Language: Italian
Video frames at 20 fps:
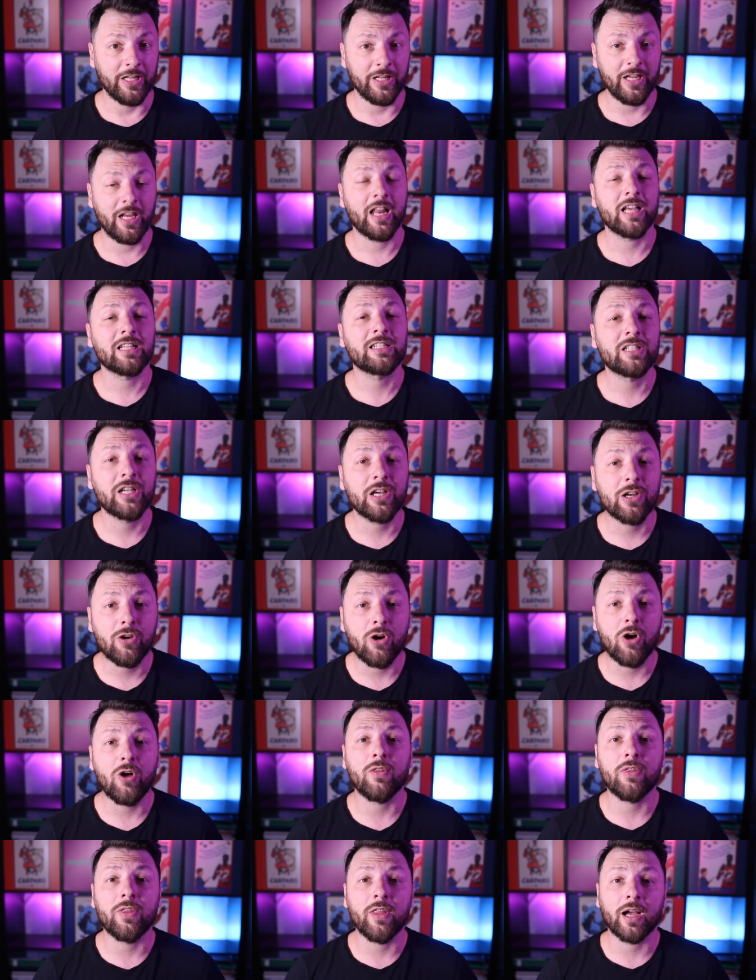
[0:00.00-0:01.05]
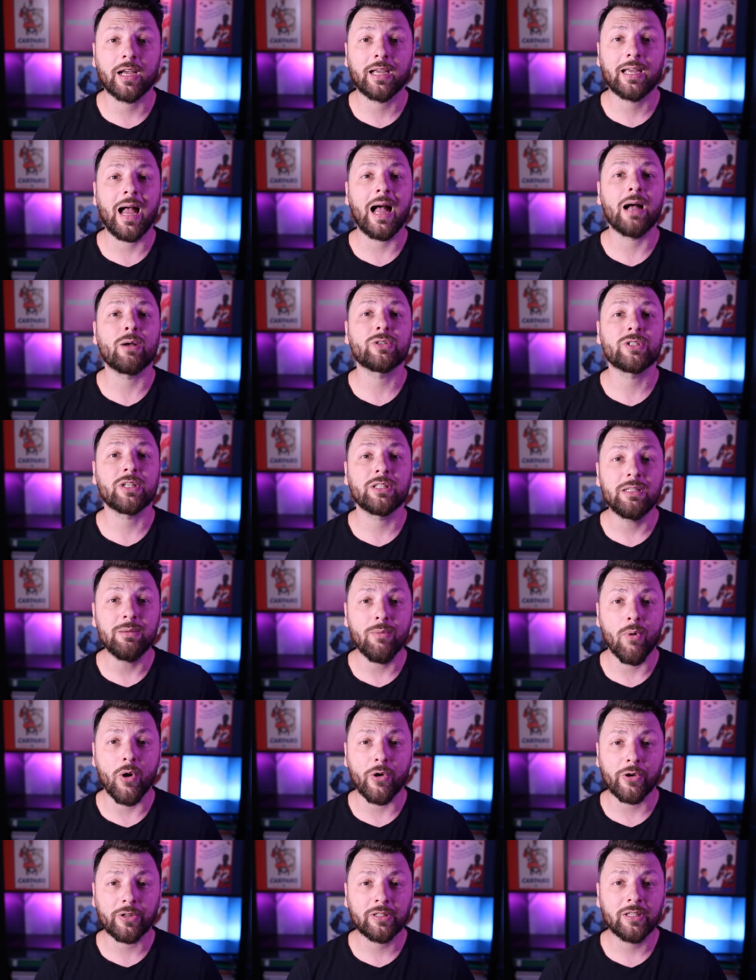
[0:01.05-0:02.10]
ed è la seconda causa di
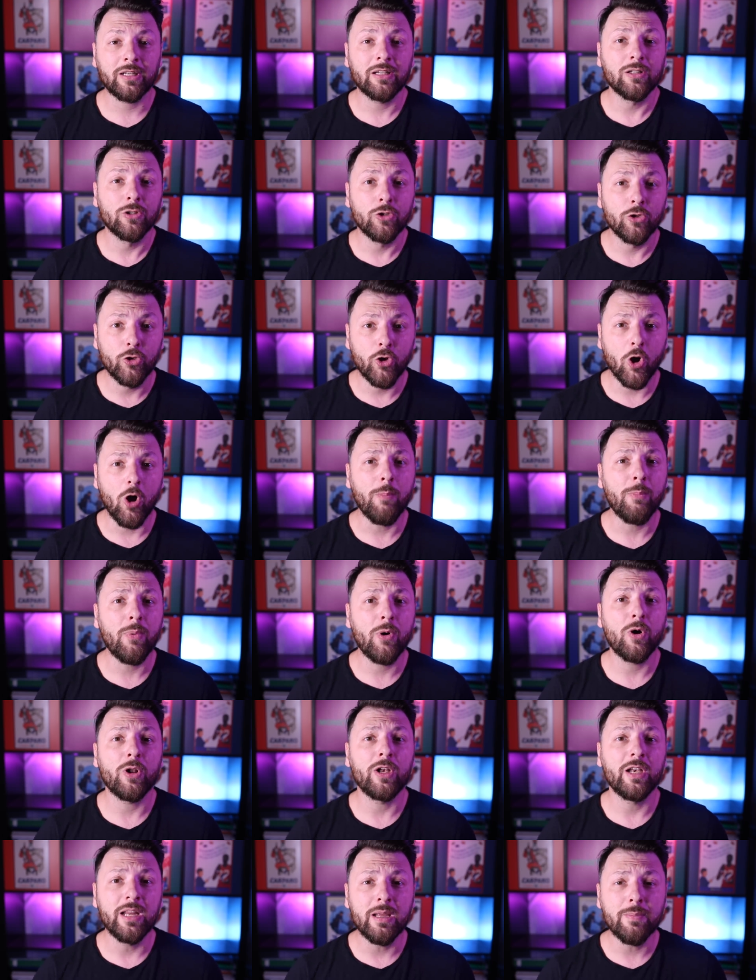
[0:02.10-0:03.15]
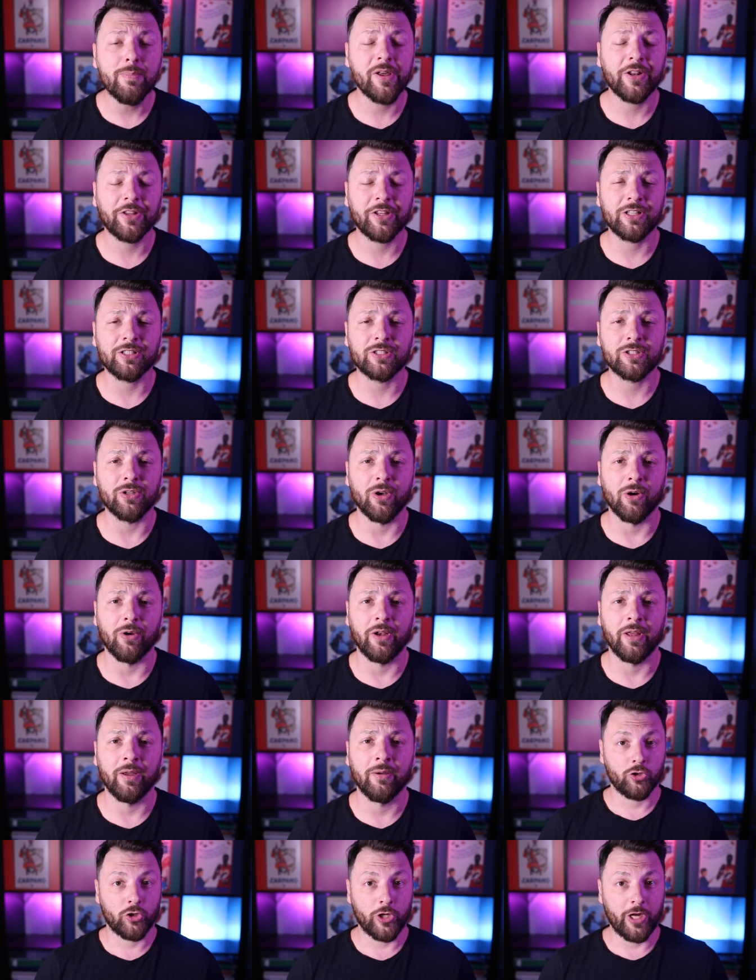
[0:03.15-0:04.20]
morte dopo
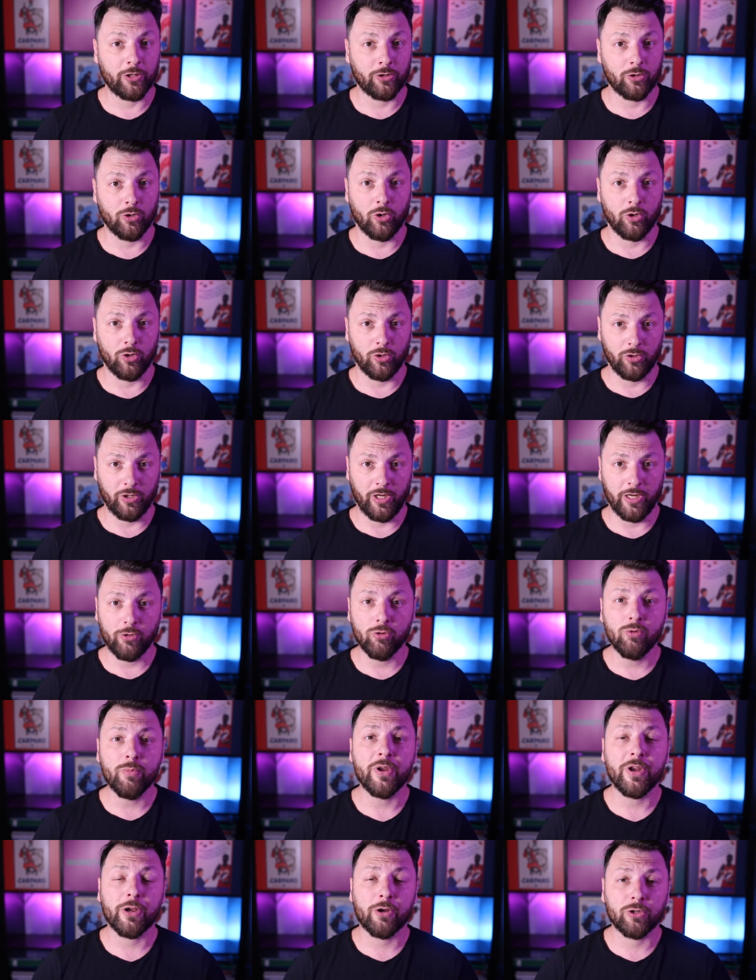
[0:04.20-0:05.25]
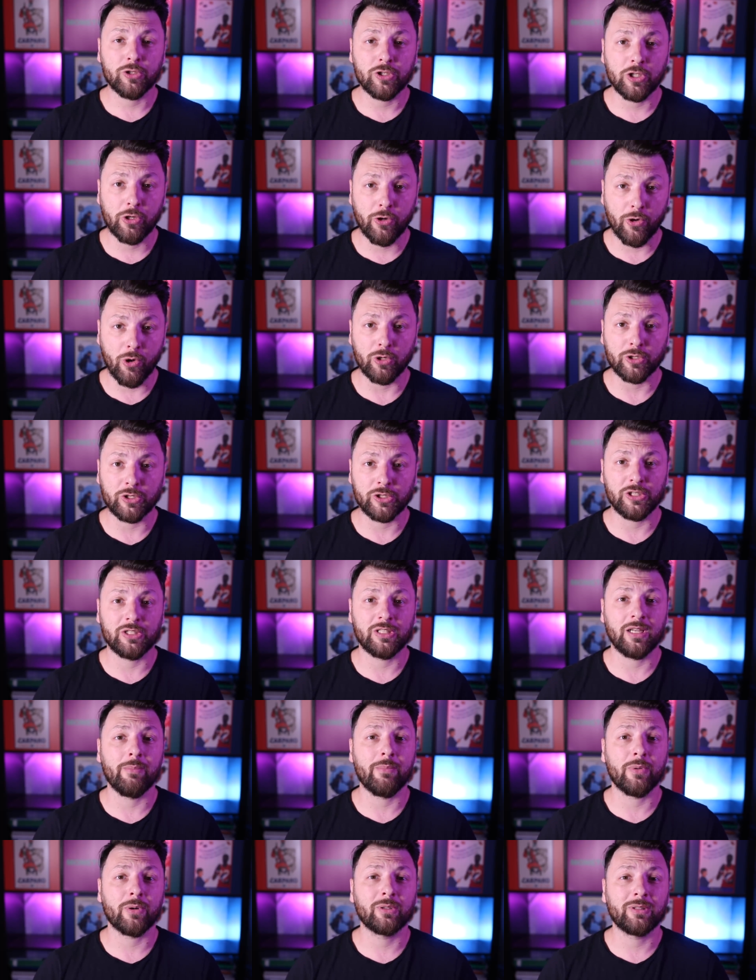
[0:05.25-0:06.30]
l'ipertensione. Certo, dei numeri così grossi
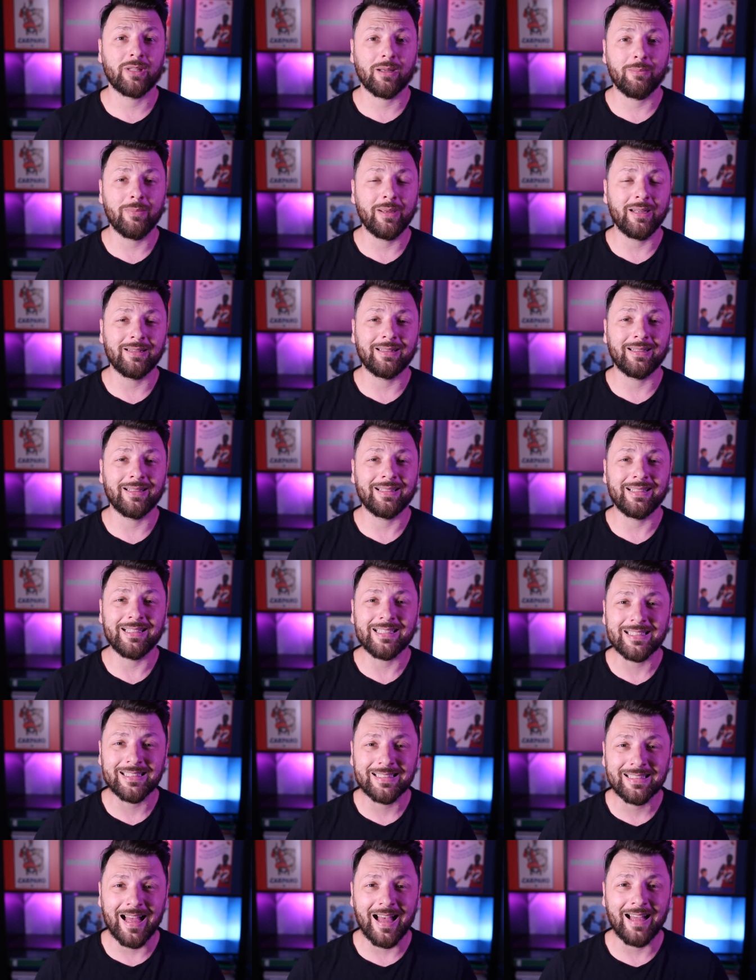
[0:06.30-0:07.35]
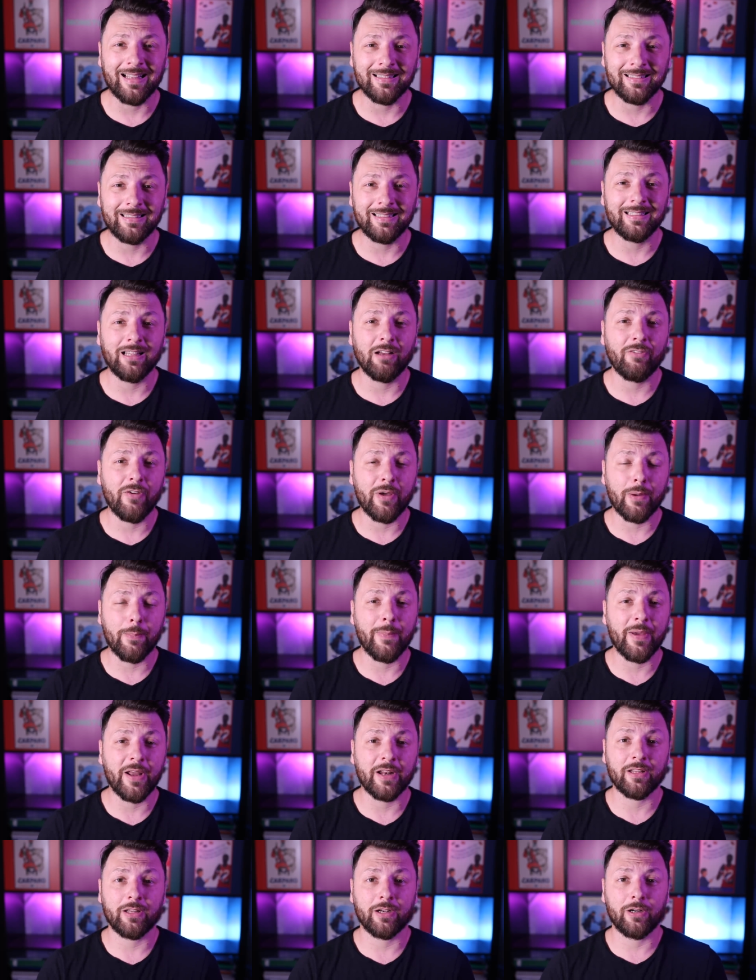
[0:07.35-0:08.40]
sembrano talmente distanti da far
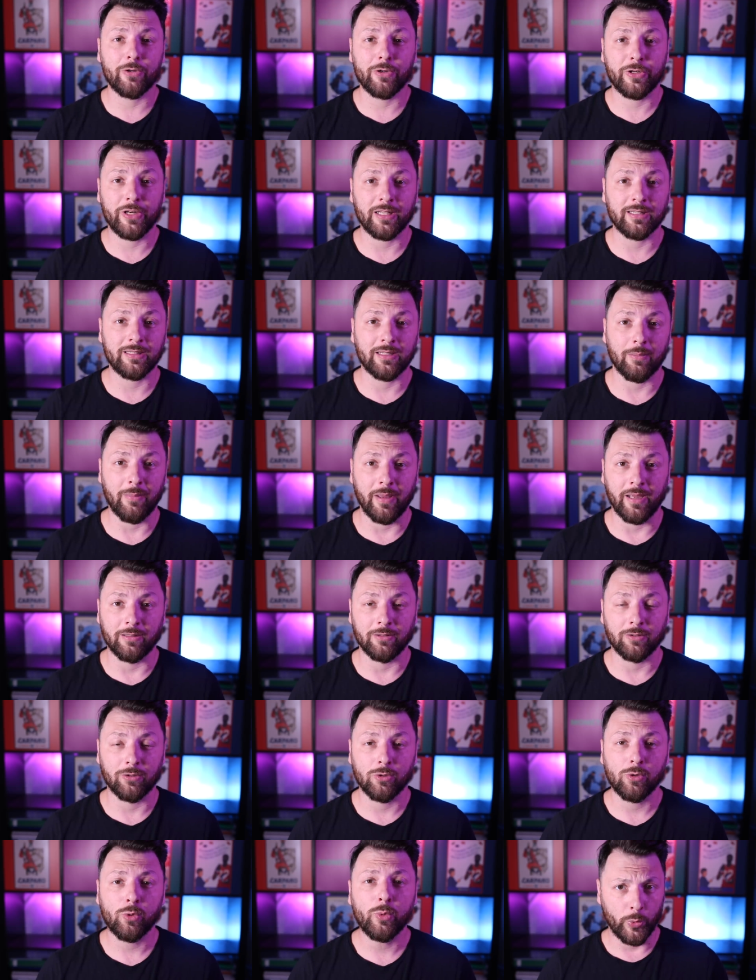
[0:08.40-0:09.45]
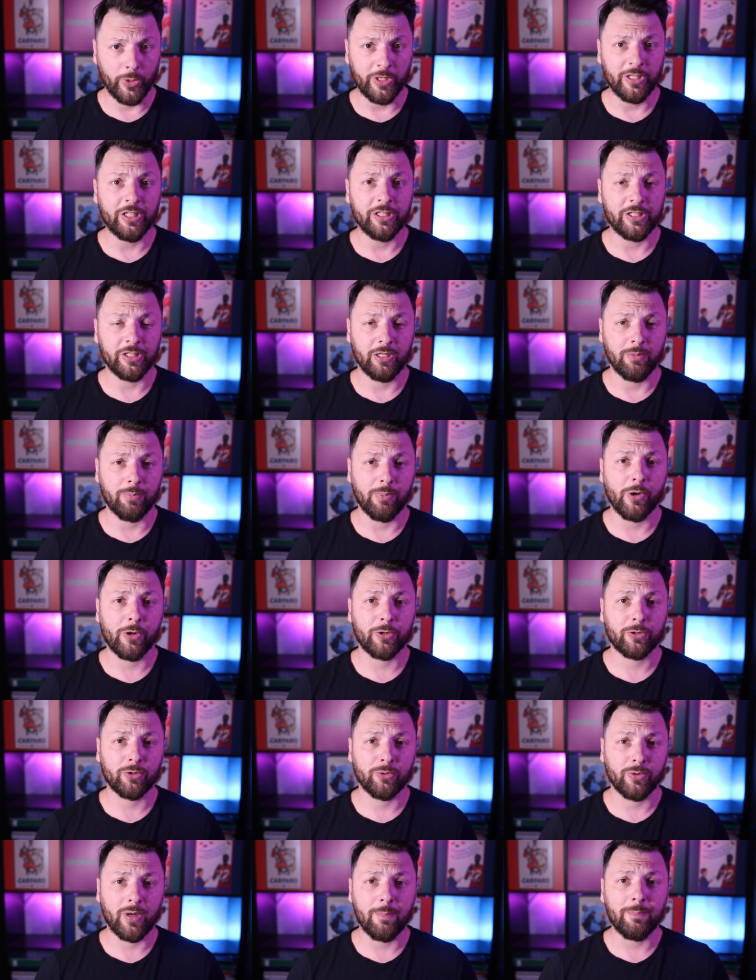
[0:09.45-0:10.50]
perdere l'orientamento. Quindi ti
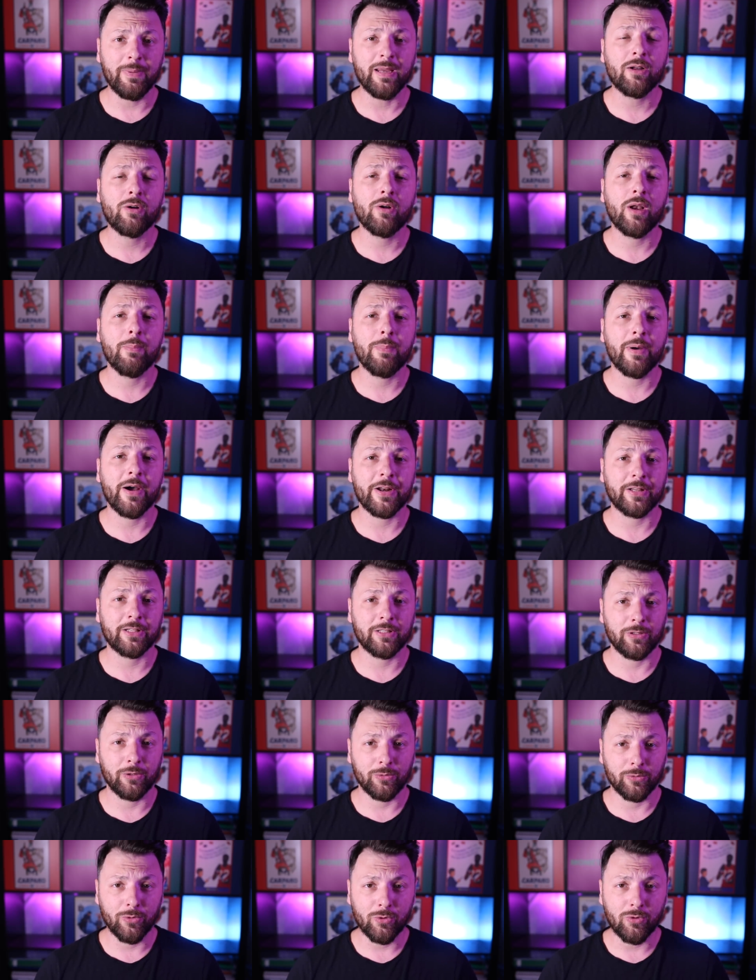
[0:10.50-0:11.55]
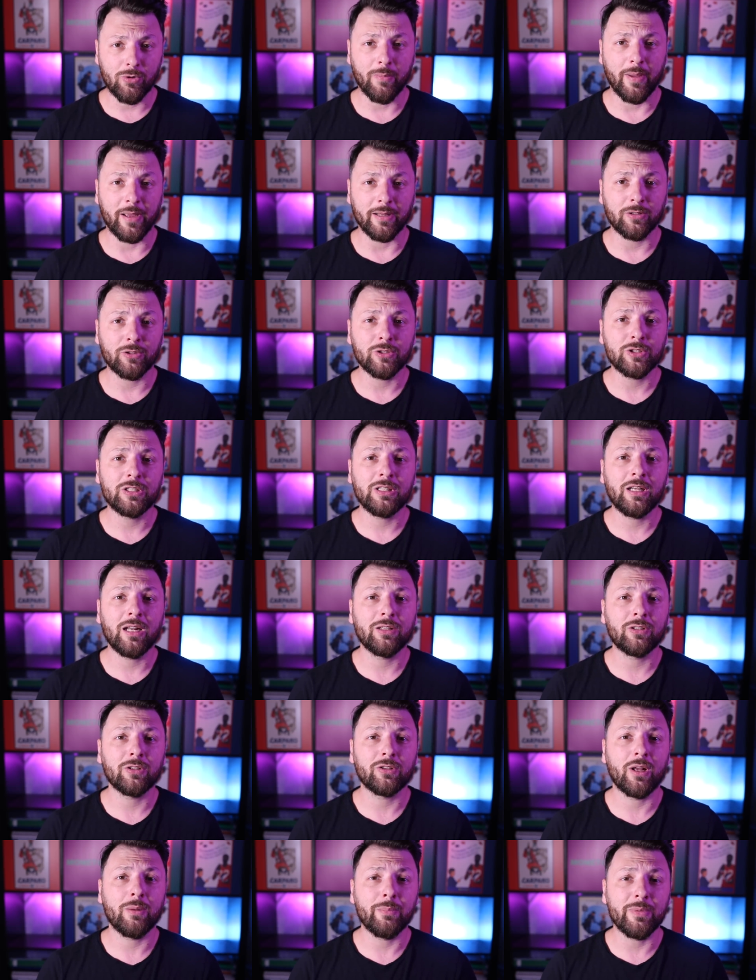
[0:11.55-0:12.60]
riporto una piccola parte di un documento
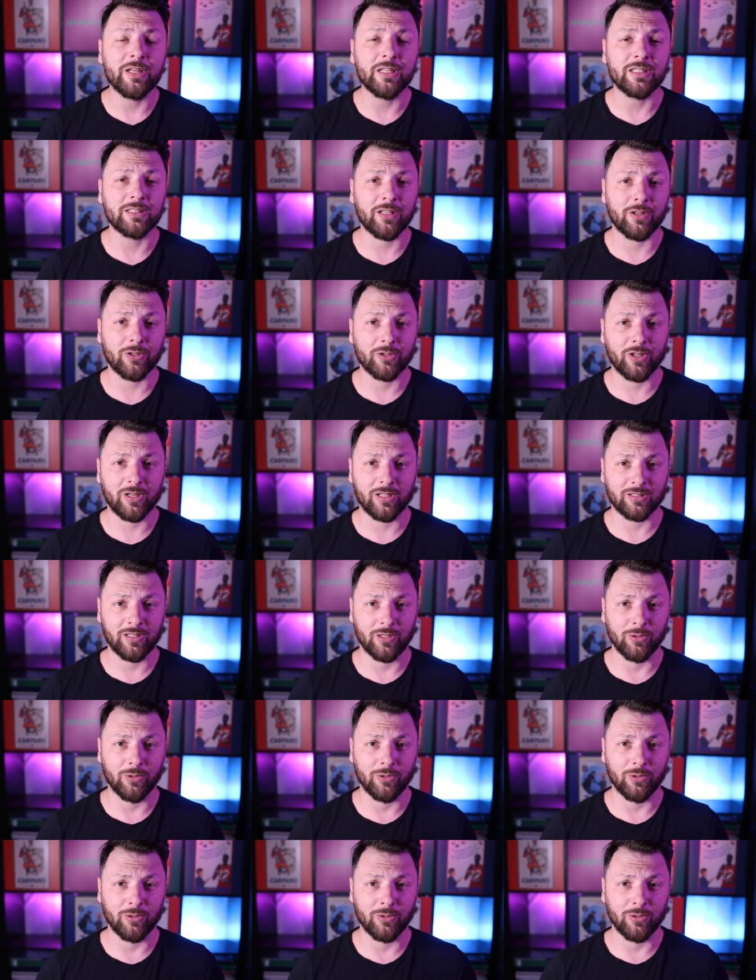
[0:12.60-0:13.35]
stilato dal Ministero della